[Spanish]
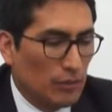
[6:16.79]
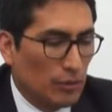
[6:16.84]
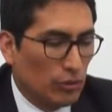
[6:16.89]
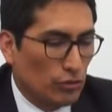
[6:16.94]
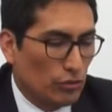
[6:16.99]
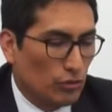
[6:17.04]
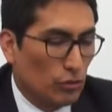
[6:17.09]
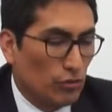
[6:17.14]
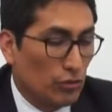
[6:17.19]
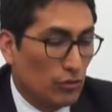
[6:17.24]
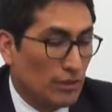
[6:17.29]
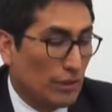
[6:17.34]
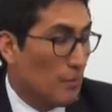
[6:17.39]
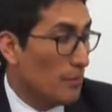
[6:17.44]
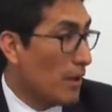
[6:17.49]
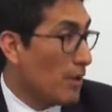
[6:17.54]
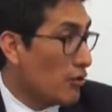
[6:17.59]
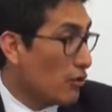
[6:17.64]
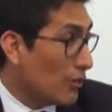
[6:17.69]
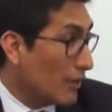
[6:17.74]
pero son de
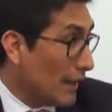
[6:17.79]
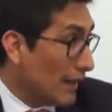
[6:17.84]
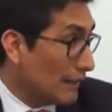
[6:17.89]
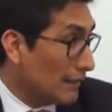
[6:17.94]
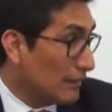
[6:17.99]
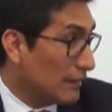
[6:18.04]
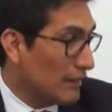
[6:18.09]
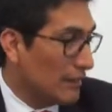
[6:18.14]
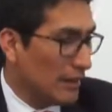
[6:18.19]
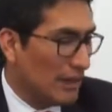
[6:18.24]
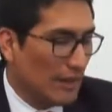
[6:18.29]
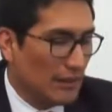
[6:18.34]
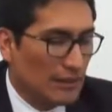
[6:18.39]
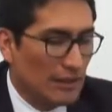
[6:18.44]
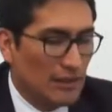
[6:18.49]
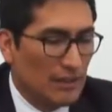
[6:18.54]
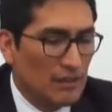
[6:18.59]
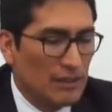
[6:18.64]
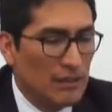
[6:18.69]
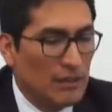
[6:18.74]
mayor cantidad
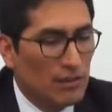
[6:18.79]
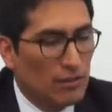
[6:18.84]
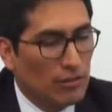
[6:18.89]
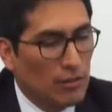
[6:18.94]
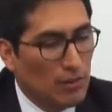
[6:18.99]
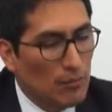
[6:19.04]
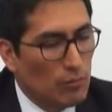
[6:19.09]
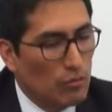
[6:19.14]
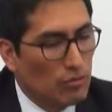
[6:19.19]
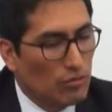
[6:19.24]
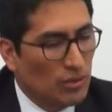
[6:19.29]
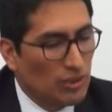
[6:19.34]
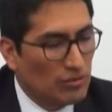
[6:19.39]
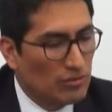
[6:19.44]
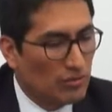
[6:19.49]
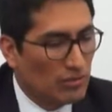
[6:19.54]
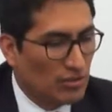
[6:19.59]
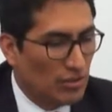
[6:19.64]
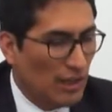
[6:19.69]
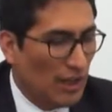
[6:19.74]
y tenemos los
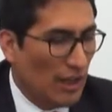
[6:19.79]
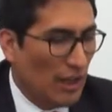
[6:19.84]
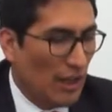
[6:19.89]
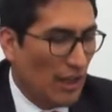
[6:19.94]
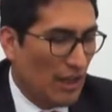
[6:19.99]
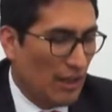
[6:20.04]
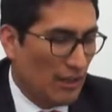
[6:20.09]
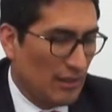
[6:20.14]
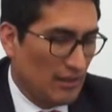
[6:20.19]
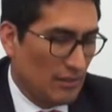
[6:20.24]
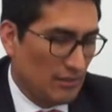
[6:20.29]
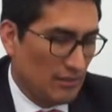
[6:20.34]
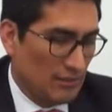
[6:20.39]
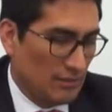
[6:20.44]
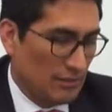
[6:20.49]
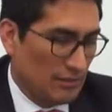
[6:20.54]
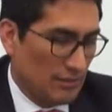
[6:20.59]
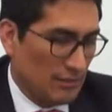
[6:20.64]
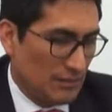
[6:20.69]
casos de,